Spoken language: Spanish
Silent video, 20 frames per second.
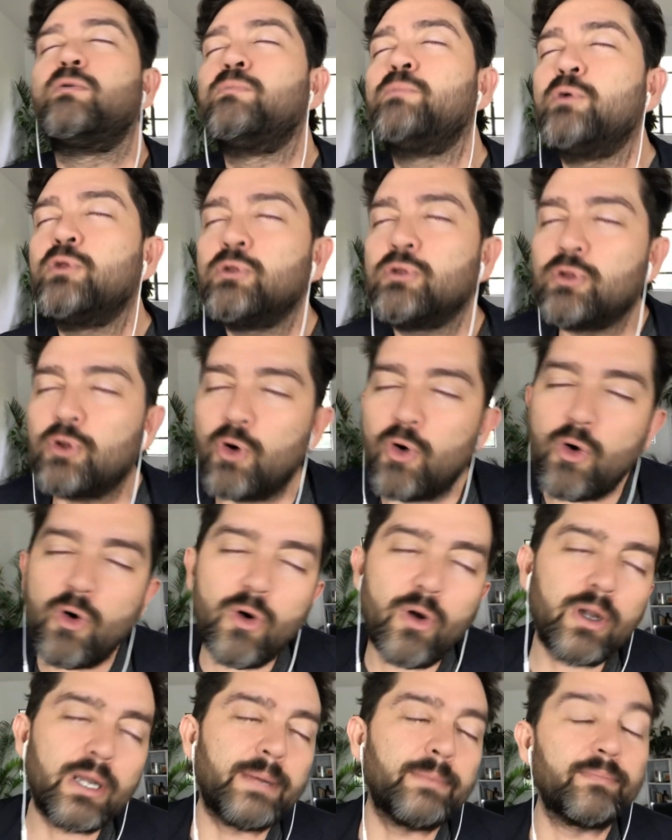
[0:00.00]
un
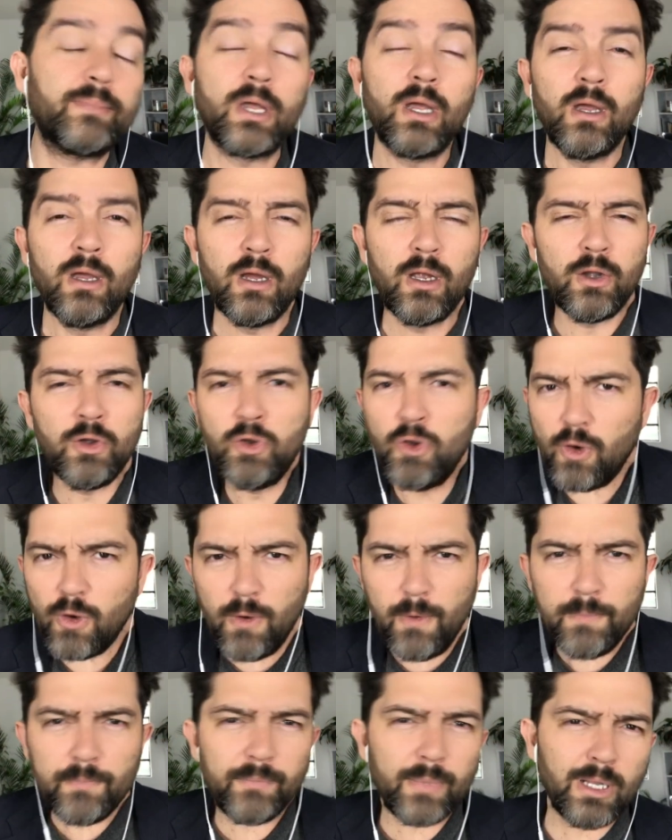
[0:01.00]
montón, y...
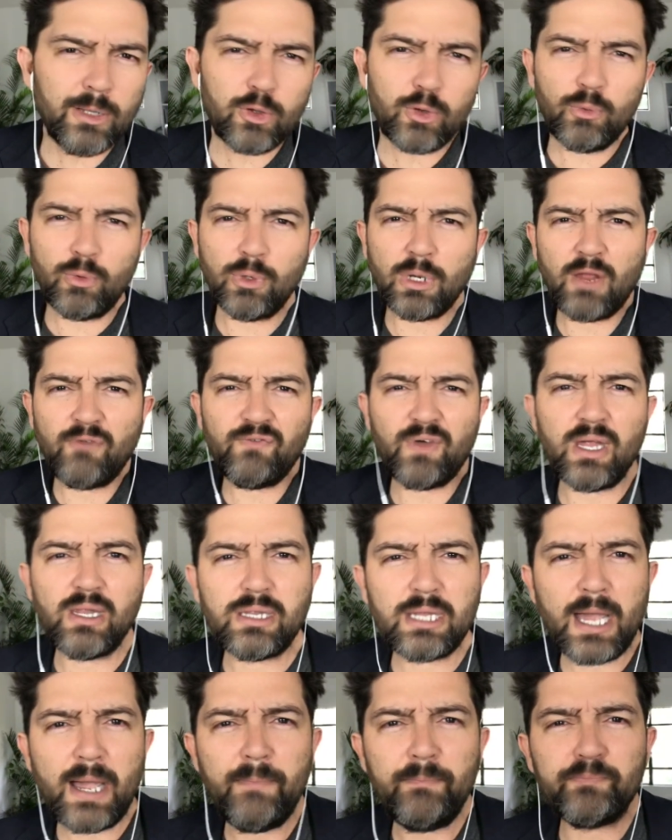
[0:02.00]
no, él tuvo una
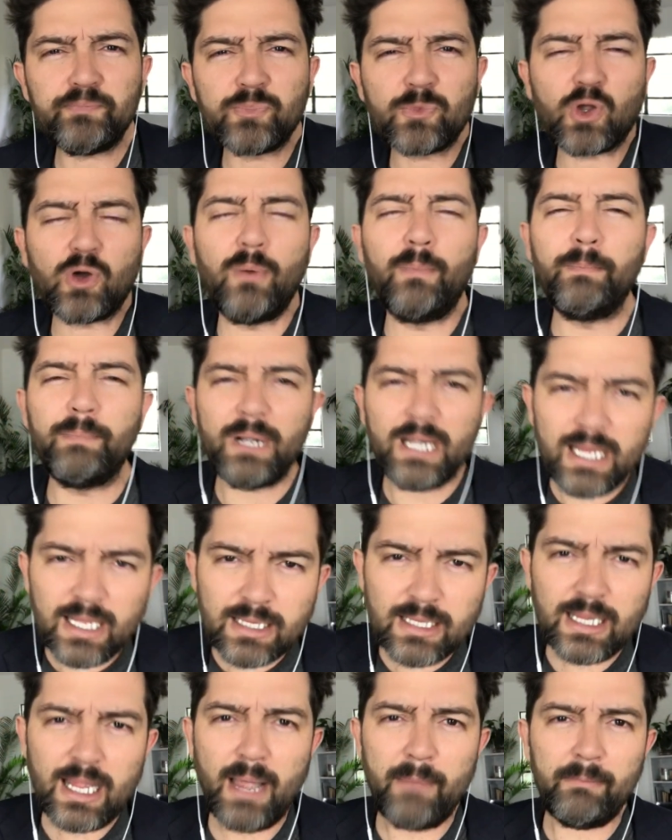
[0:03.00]
infancia
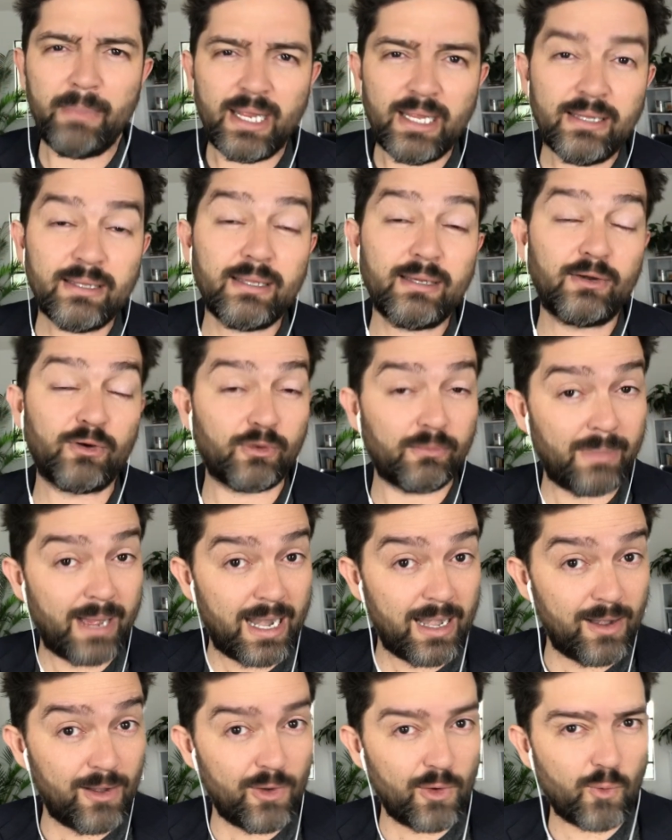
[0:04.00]
completamente
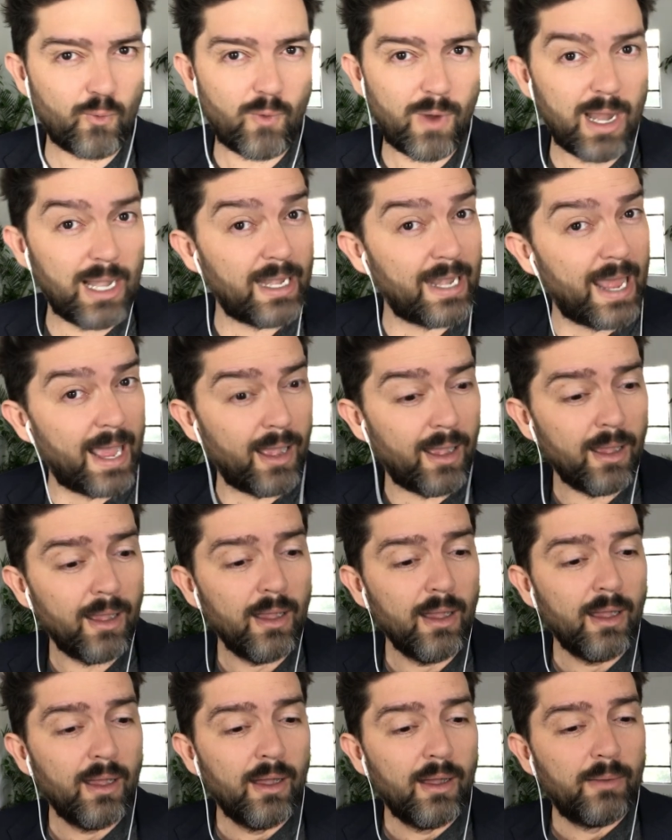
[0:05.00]
normal, lo cual da
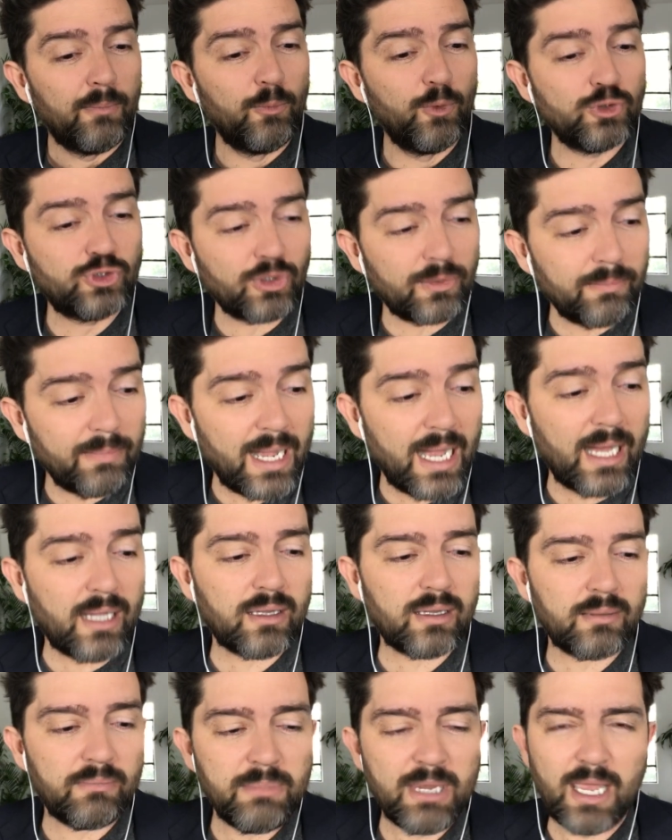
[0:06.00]
mucho
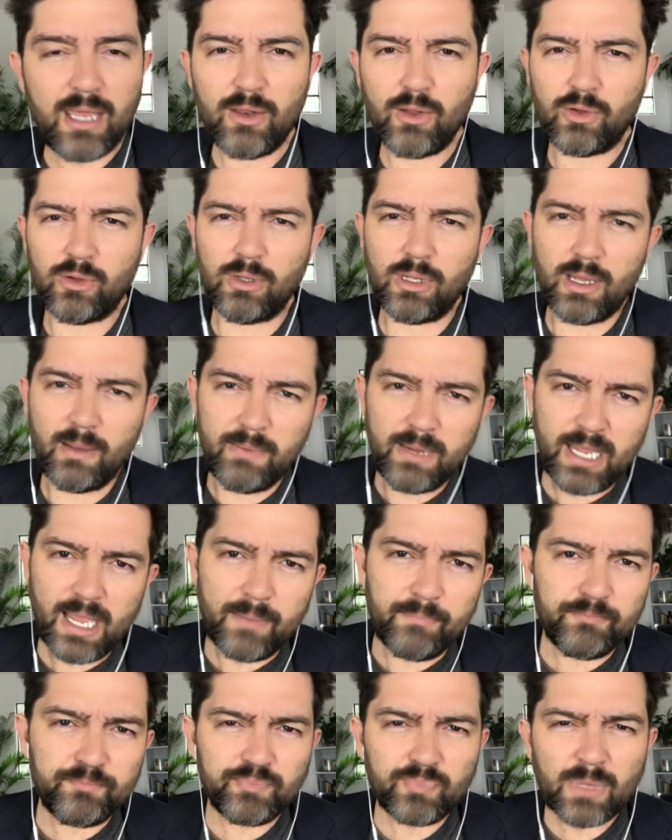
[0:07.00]
más miedo todavía.
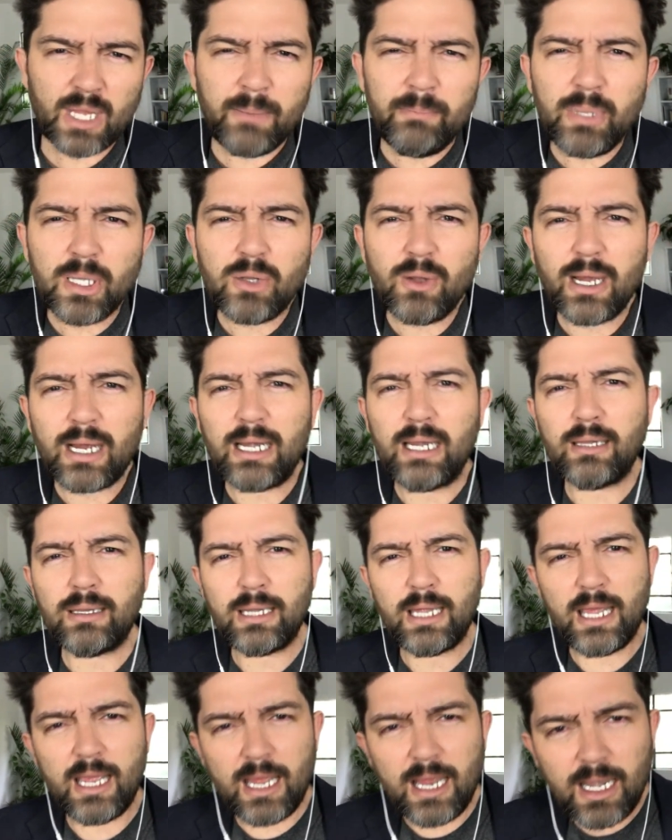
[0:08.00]
Empezó a
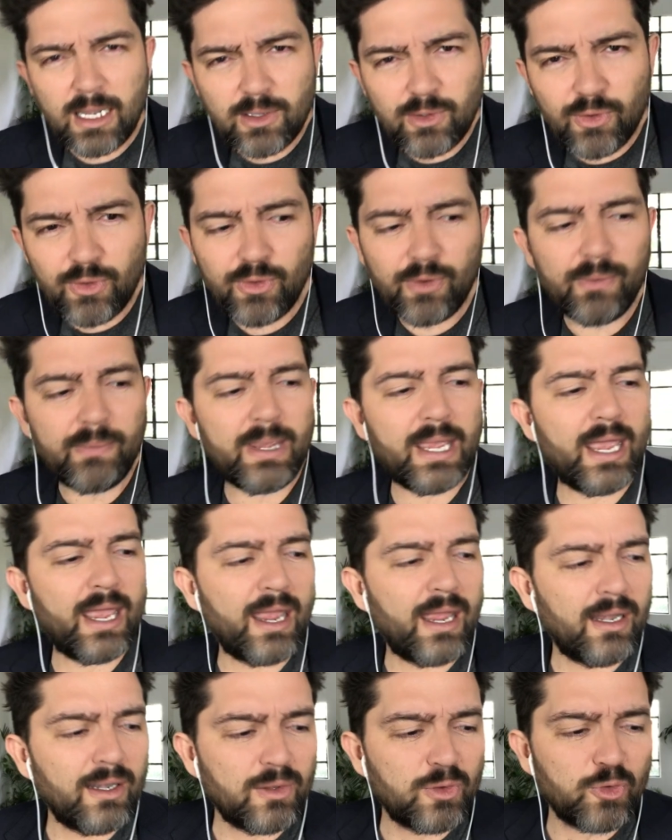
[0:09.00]
crecer todo
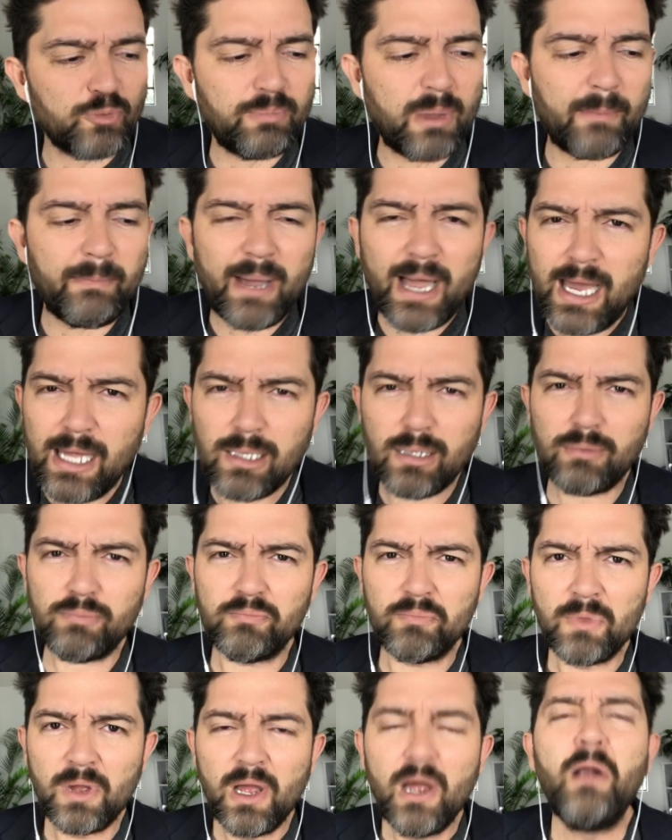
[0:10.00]
bien, sus papás
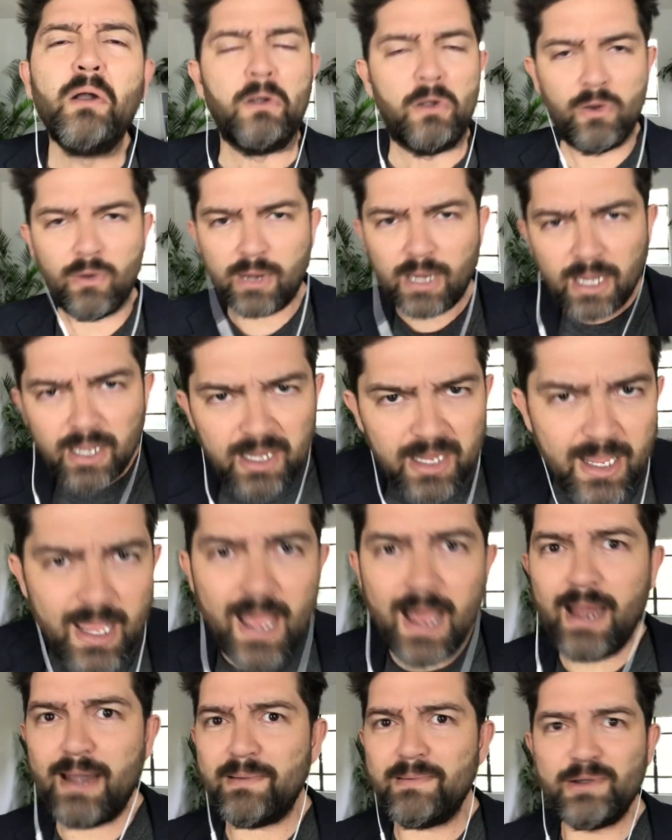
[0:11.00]
lo
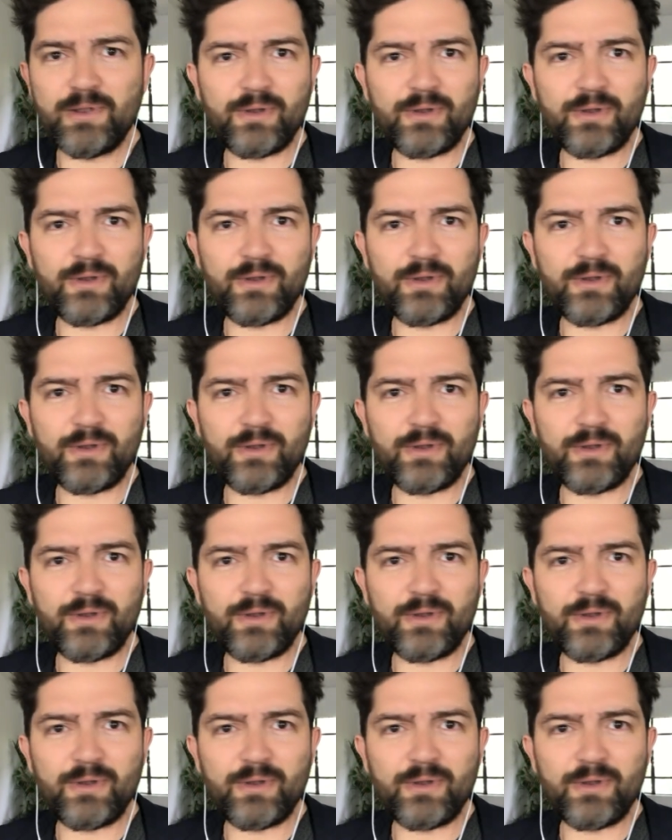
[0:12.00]
querían,